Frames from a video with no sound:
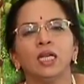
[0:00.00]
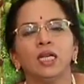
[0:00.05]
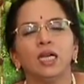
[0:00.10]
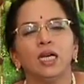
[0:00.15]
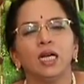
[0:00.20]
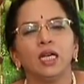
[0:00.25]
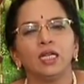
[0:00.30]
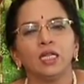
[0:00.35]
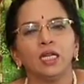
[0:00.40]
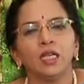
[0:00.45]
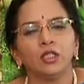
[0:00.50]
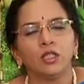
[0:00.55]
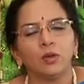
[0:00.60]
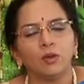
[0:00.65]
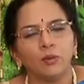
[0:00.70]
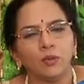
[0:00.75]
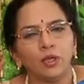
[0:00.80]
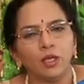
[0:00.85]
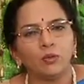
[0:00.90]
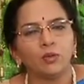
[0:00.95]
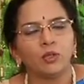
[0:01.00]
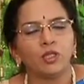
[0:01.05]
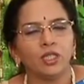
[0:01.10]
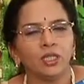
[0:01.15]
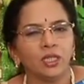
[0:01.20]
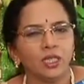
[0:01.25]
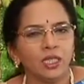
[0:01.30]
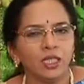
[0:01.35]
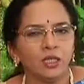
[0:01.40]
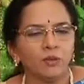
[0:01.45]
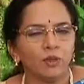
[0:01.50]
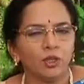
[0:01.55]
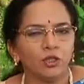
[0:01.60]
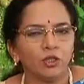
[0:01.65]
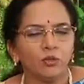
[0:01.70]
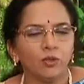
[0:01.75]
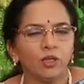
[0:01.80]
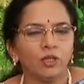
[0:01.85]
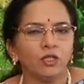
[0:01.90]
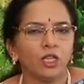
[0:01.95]
అంటే ముఖ్యంగా ఏంటంటే
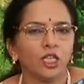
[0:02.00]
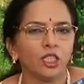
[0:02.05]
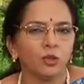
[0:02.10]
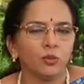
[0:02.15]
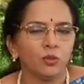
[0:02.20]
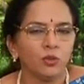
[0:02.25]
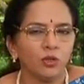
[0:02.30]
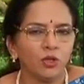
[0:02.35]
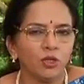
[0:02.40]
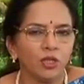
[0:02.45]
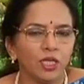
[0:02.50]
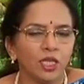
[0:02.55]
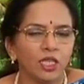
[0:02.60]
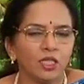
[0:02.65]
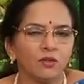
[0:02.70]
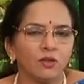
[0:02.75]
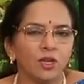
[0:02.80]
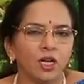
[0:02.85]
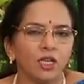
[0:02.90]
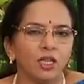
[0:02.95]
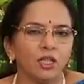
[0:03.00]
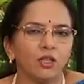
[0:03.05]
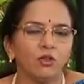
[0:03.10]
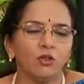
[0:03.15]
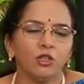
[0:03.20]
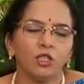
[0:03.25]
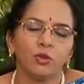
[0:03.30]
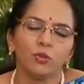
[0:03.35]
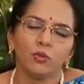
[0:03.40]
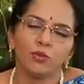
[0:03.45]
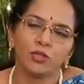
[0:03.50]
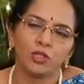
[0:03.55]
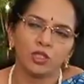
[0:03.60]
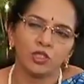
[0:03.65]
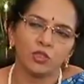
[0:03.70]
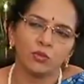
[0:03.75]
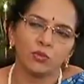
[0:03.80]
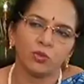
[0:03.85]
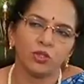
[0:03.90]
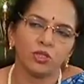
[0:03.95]
మధుమేహం అదుపులో లేని వాళ్ళలో ఈ భుజం
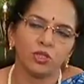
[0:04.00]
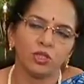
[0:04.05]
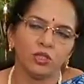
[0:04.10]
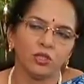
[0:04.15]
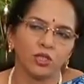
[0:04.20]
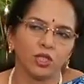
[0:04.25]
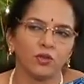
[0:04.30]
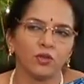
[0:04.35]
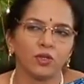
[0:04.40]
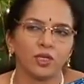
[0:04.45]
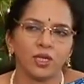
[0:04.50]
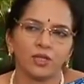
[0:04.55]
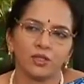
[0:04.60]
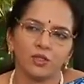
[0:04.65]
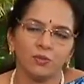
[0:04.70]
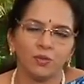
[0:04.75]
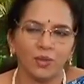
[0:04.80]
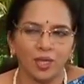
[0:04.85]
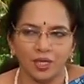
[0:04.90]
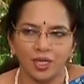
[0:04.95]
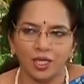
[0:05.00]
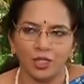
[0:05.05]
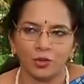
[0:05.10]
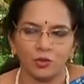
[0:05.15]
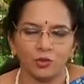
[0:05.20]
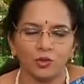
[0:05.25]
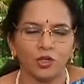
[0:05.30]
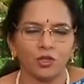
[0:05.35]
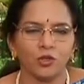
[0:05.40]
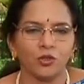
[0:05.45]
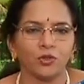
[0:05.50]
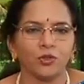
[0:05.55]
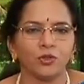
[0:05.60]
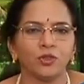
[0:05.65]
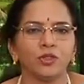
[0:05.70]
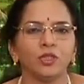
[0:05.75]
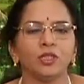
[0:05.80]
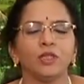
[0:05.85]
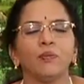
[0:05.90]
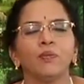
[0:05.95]
నొప్పి వచ్చేందుకు అవకాశం బాగా ఎక్కువగా
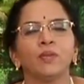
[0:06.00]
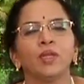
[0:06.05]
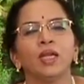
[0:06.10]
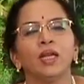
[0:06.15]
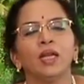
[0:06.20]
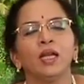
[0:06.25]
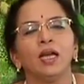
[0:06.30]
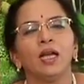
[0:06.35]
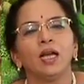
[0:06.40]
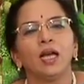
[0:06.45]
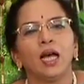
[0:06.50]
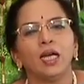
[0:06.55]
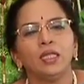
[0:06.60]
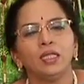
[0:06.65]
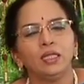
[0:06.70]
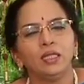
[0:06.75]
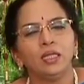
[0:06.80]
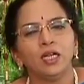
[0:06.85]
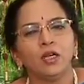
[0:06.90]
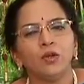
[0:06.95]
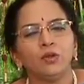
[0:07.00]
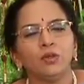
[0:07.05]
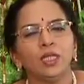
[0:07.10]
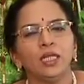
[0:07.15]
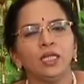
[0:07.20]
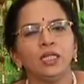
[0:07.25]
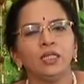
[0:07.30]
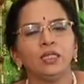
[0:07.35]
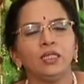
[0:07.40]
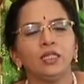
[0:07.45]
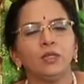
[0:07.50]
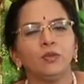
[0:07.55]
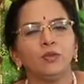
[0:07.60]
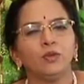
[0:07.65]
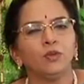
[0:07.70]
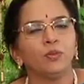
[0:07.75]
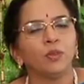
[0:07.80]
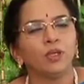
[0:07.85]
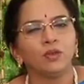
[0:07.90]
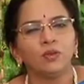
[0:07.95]
ఉంటుంటుంది అదే కాకుండా ఏంటంటే ఇప్పుడు
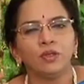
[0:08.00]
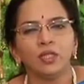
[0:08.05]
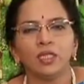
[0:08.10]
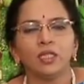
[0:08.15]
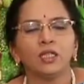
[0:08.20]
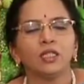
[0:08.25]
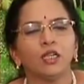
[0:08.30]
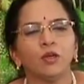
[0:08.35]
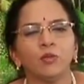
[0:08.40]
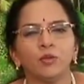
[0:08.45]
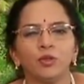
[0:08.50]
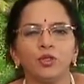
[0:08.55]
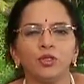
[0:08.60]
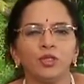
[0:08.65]
మనం ఇందాక కంప్యూటర్